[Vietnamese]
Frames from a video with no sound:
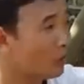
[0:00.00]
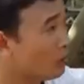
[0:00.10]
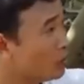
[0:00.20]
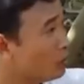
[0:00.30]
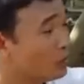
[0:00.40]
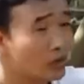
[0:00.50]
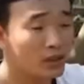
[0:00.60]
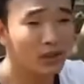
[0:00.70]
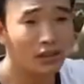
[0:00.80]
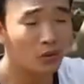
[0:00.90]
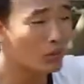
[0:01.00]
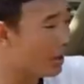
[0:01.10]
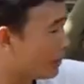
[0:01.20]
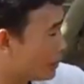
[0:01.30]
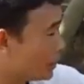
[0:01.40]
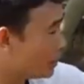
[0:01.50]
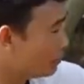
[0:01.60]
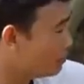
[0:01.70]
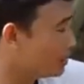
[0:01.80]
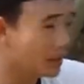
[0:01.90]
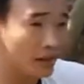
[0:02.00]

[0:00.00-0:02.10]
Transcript: còn ví dụ như những giống bưởi sớm